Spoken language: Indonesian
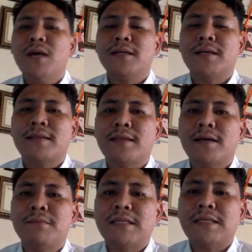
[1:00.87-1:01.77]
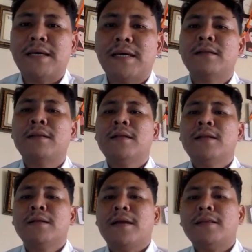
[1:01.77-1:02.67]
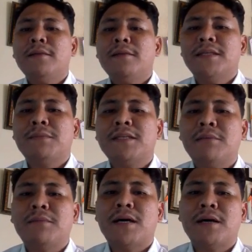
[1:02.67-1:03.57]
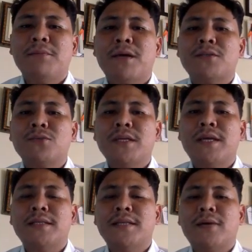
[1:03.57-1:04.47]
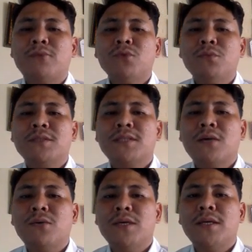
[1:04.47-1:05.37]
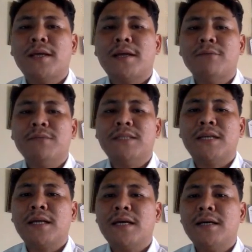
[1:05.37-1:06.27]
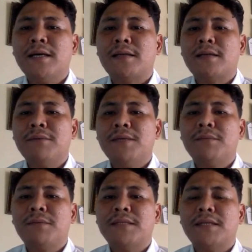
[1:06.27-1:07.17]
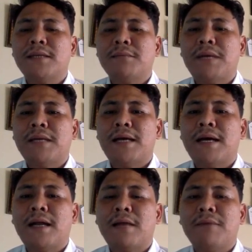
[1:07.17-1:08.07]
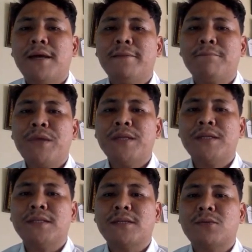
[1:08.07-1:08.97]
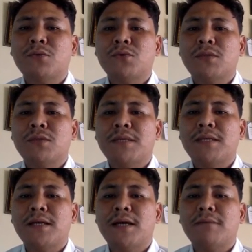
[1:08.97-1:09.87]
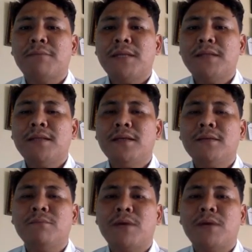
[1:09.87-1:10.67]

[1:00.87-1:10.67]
kegiatan belajar. Kegiatan belajar pertama, mahasiswa diajak untuk mengetahui ragam bicara yang dapat dipelajari pada halaman 4.1 sampai dengan 4.44.